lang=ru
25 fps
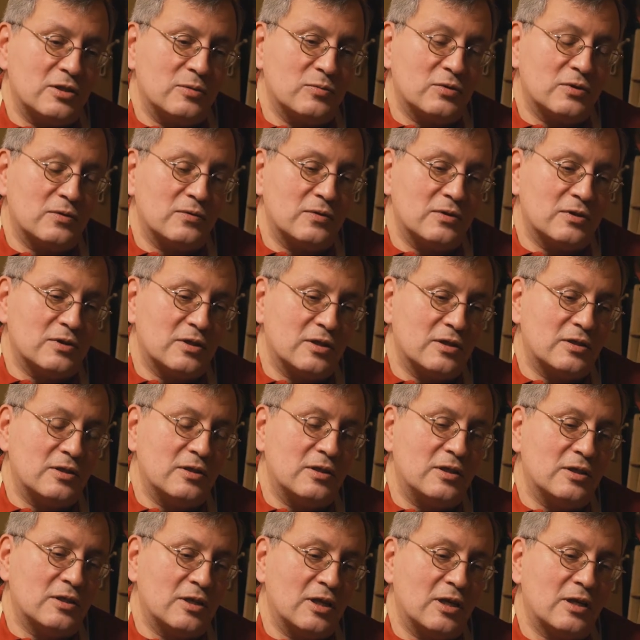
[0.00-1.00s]
этим, с
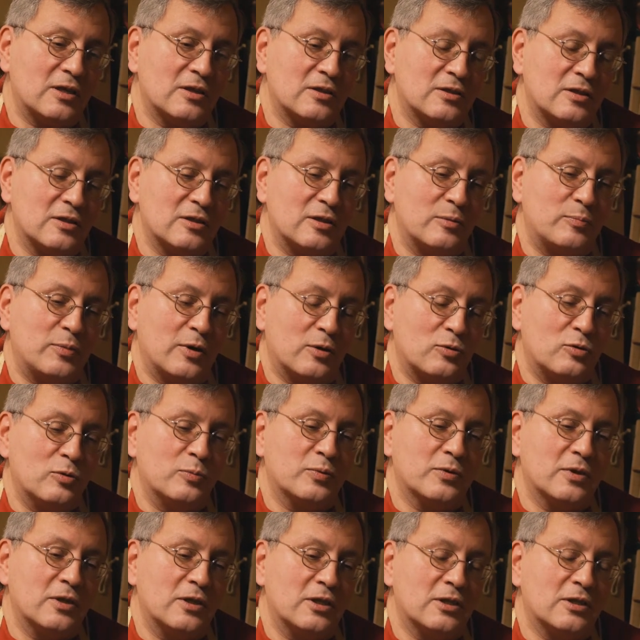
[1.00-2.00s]
этой гитарой, с этой
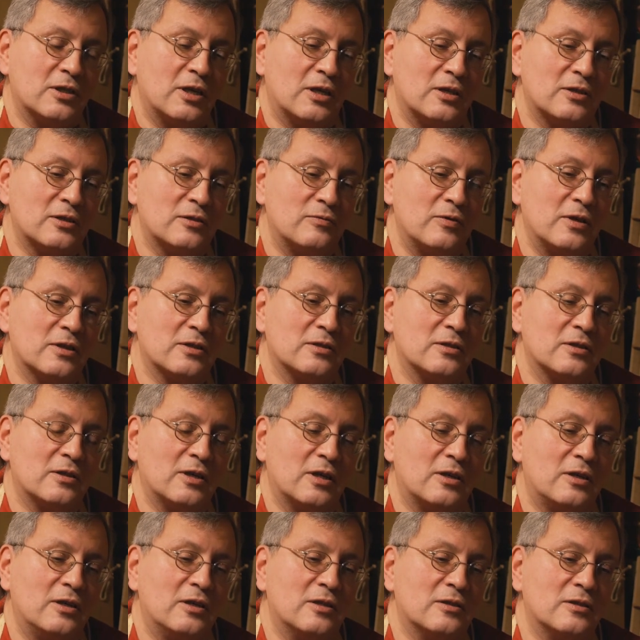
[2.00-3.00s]
покупкой гитары связаны
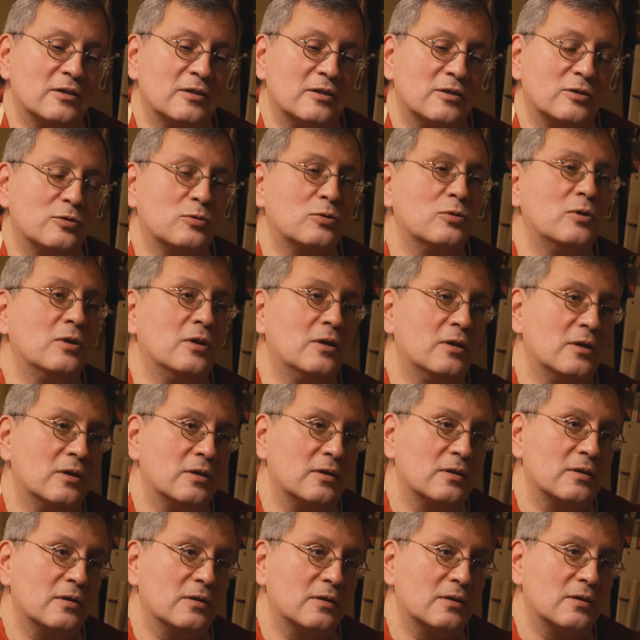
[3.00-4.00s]
какие-то истории.
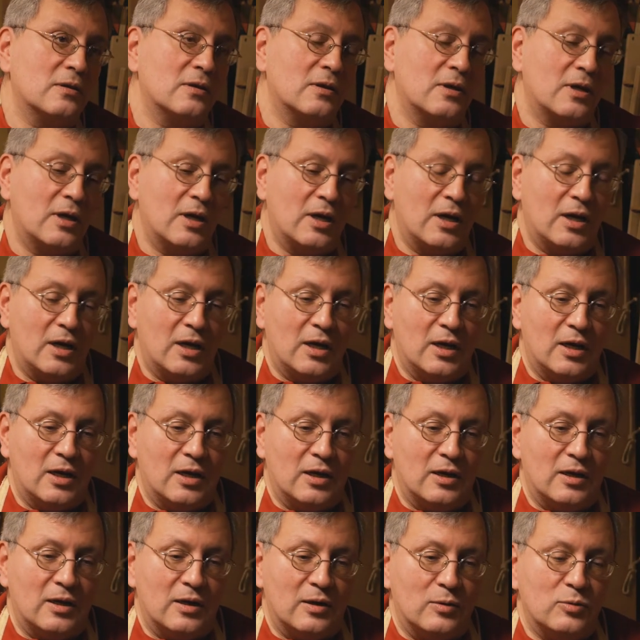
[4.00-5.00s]

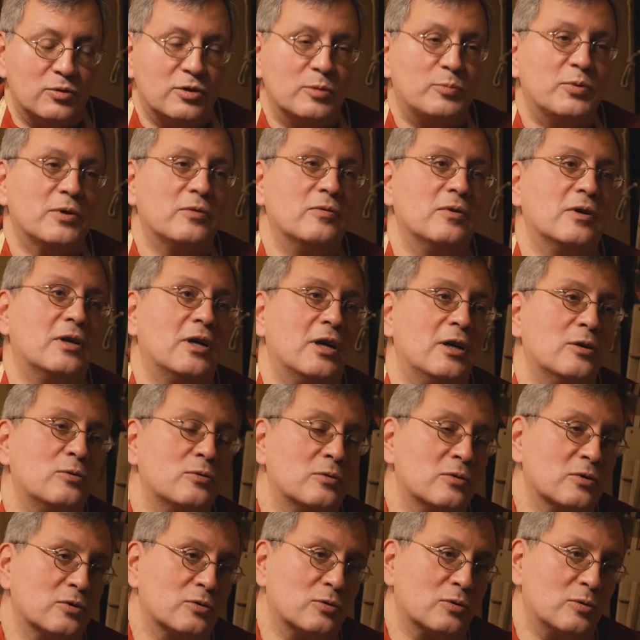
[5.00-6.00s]
Люди привыкают
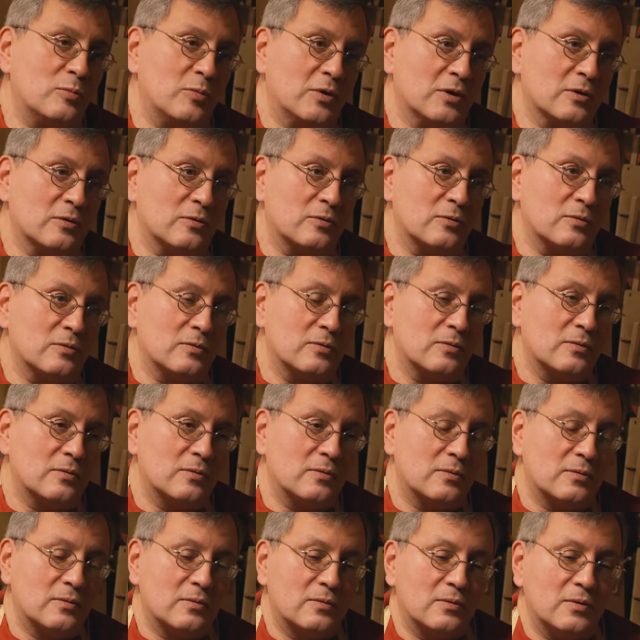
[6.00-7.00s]
к инструменту
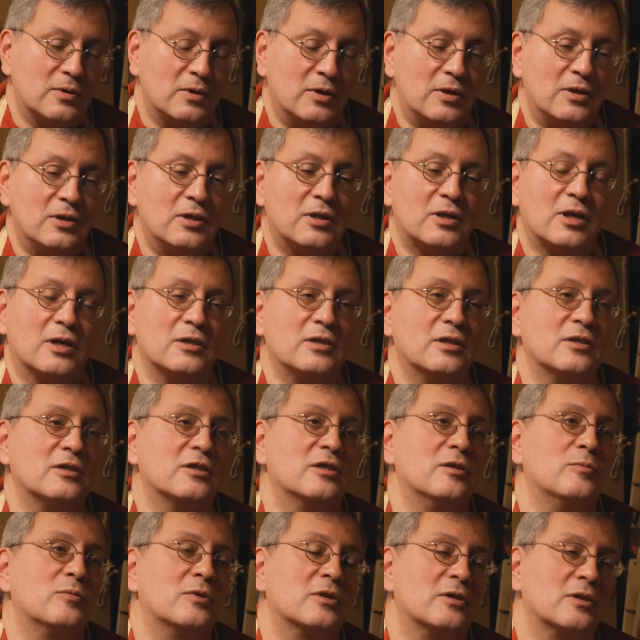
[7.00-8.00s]
и не хотят
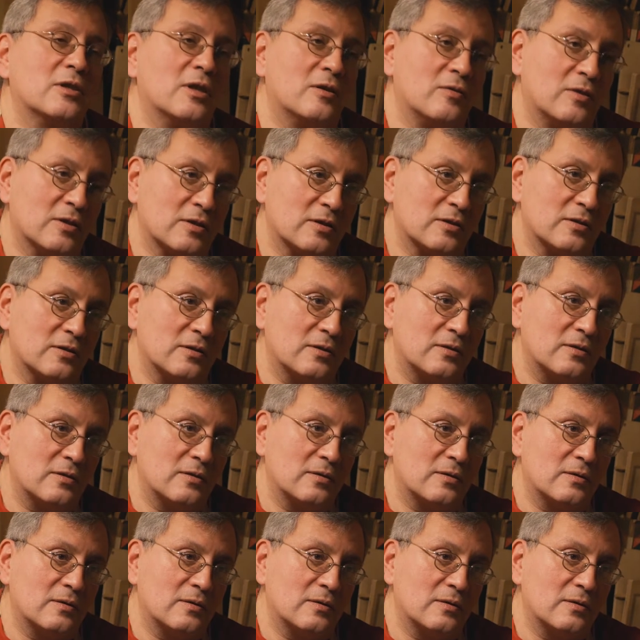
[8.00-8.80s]
с ним расставаться.